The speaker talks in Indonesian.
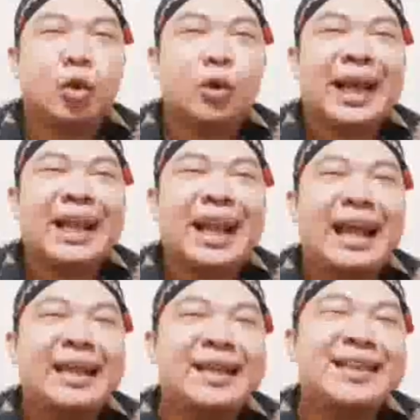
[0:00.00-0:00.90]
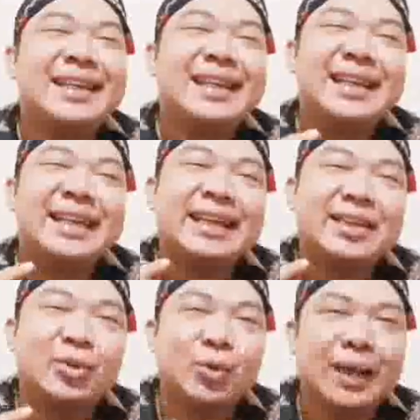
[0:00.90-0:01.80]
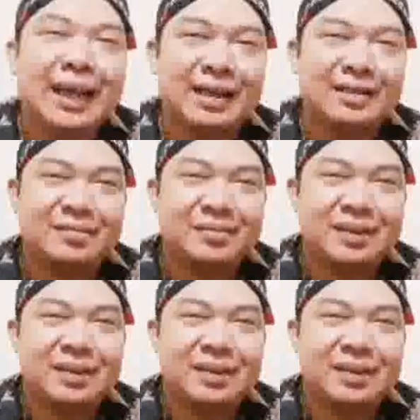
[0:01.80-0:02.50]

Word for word: orang lain dililit ular.